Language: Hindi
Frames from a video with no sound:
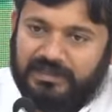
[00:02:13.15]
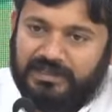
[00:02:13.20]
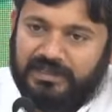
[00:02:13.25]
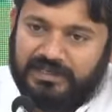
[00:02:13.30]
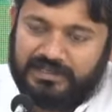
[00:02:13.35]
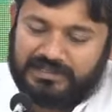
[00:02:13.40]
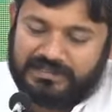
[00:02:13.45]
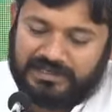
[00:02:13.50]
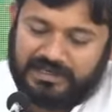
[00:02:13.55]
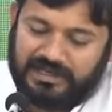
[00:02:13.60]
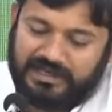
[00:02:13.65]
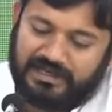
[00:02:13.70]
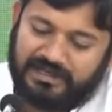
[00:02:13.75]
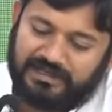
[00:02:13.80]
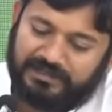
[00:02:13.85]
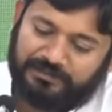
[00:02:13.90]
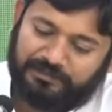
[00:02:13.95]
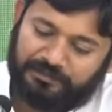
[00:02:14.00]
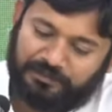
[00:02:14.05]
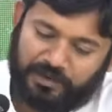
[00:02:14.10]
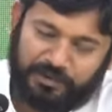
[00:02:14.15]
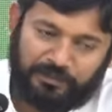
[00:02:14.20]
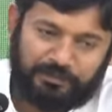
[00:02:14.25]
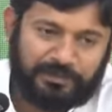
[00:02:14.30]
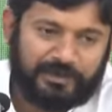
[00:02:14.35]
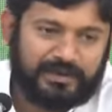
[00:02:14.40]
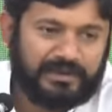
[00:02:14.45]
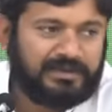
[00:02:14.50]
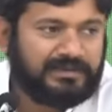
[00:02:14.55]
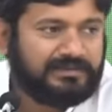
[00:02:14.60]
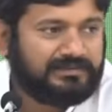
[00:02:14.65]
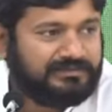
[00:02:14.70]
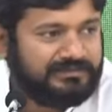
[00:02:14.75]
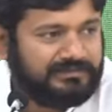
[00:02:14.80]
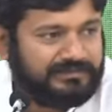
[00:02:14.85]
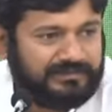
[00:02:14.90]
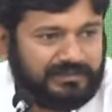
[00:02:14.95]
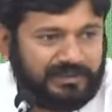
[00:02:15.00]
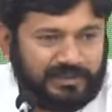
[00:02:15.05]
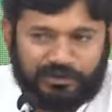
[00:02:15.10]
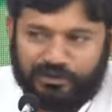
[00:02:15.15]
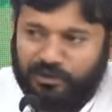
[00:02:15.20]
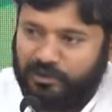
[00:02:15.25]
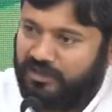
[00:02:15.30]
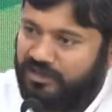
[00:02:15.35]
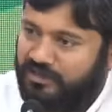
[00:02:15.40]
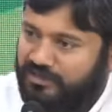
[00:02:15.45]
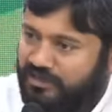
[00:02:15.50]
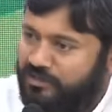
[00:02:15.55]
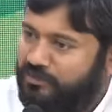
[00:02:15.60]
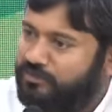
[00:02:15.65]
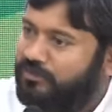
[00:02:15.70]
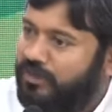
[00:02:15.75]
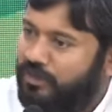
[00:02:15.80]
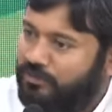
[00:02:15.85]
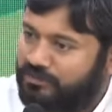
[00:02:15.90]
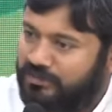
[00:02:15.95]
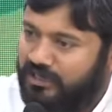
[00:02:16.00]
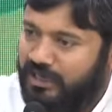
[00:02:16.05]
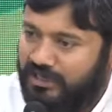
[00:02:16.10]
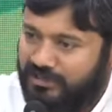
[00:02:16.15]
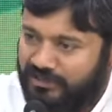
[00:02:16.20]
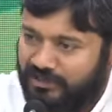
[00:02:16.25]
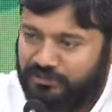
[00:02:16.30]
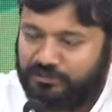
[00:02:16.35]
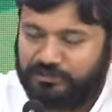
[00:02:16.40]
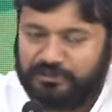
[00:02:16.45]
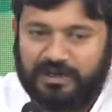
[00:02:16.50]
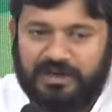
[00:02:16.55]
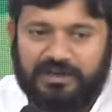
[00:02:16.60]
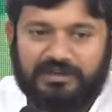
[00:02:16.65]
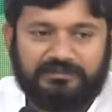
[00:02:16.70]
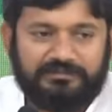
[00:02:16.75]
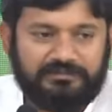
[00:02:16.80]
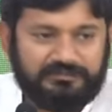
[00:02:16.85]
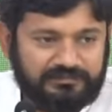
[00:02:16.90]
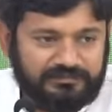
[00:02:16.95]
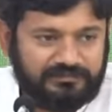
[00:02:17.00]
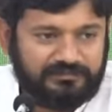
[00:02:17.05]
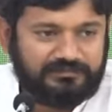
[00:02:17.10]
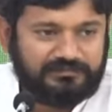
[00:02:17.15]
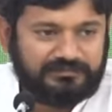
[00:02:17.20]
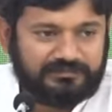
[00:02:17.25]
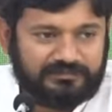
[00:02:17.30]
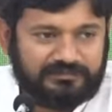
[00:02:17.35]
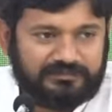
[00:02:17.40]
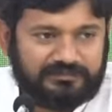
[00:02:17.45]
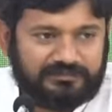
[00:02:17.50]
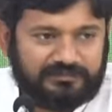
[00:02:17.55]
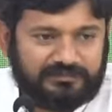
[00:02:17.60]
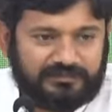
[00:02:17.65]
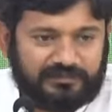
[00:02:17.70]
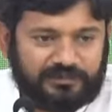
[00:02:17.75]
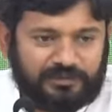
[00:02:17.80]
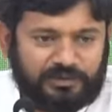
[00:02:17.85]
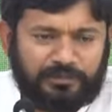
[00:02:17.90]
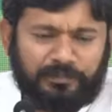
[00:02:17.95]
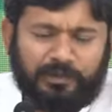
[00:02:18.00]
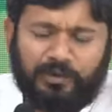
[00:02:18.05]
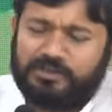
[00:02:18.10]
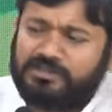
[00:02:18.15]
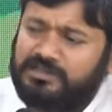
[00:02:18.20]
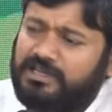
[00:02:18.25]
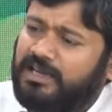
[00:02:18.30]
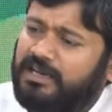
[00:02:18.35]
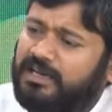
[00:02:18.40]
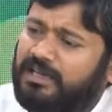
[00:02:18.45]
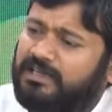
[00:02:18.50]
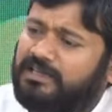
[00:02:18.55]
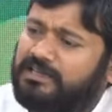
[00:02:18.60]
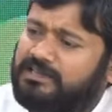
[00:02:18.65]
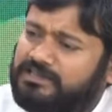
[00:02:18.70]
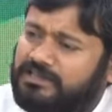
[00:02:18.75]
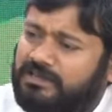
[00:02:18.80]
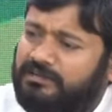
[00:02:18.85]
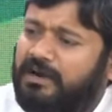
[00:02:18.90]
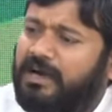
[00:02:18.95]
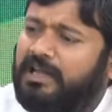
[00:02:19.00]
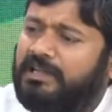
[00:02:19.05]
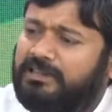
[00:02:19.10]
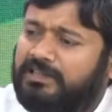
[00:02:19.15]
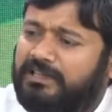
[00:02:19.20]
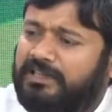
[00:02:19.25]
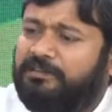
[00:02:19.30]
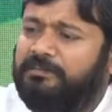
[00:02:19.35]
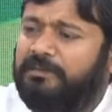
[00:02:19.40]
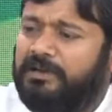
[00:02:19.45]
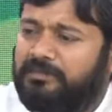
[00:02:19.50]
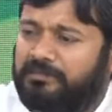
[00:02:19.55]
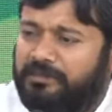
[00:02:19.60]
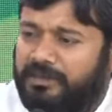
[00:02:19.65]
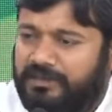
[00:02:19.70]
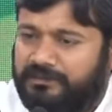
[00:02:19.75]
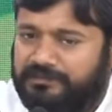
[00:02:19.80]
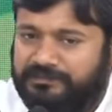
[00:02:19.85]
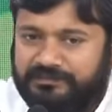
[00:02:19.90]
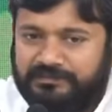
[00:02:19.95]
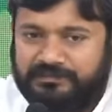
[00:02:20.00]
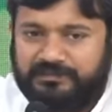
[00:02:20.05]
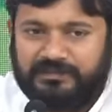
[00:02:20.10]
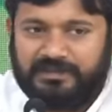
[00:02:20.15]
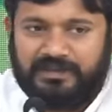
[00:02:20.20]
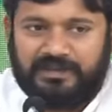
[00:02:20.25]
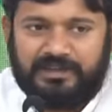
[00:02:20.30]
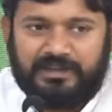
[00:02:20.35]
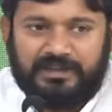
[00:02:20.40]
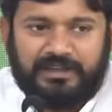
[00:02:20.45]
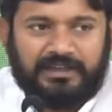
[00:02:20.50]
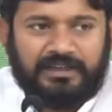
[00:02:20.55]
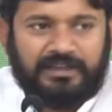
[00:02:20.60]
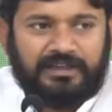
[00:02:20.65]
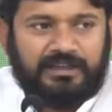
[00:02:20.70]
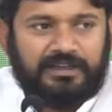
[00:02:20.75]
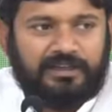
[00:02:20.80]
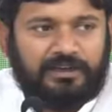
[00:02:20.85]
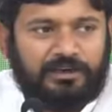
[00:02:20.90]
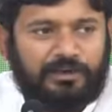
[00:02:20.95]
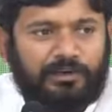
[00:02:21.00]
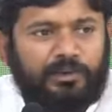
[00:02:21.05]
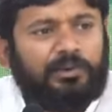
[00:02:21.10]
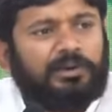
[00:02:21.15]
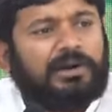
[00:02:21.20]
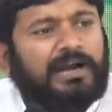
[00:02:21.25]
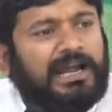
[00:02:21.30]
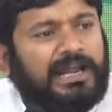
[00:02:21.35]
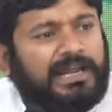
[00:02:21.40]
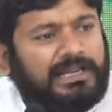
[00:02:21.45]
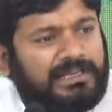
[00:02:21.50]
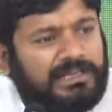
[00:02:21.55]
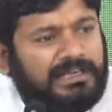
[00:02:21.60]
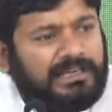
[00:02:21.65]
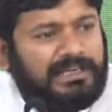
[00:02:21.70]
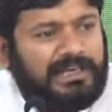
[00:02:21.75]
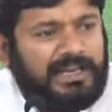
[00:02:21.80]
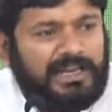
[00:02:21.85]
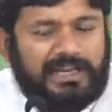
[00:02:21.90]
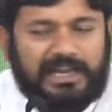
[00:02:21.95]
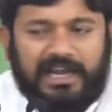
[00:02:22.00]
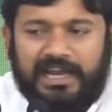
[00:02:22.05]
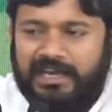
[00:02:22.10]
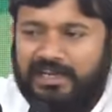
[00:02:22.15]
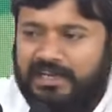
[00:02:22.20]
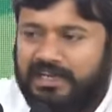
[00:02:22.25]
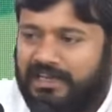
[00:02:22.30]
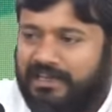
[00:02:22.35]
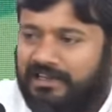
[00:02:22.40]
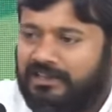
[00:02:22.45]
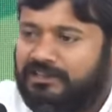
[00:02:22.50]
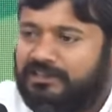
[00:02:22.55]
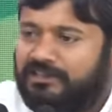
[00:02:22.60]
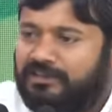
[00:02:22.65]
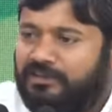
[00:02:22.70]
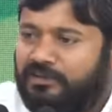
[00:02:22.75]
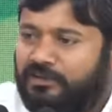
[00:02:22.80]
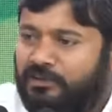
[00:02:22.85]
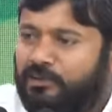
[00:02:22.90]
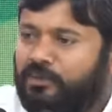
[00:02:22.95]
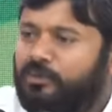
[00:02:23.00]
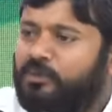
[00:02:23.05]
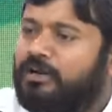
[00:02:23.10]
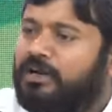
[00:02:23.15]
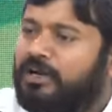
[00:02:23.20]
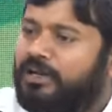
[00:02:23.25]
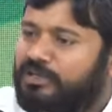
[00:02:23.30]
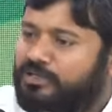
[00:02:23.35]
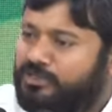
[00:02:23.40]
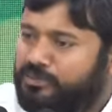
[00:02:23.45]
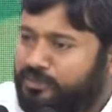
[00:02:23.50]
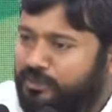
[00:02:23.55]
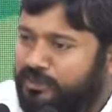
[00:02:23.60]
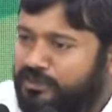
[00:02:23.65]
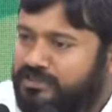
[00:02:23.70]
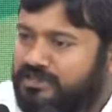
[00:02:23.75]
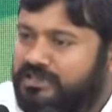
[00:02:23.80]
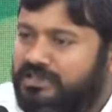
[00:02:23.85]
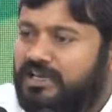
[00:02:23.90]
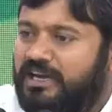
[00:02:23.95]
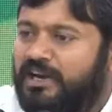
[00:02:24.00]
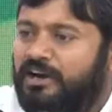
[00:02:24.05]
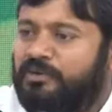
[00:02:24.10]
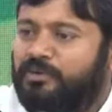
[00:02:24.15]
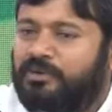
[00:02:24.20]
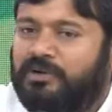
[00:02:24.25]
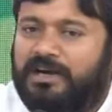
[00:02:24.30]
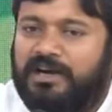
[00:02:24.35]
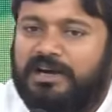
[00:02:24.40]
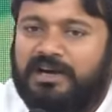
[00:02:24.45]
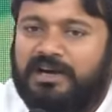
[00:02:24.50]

इसका प्रॉपर इनाग्रेशन हुआ उद्घाटन हुआ तो बहुत सारे सवाल थे मन में लोग आएंगे कि नहीं आएंगे लोगों का रिस्पॉन्स क्या होगा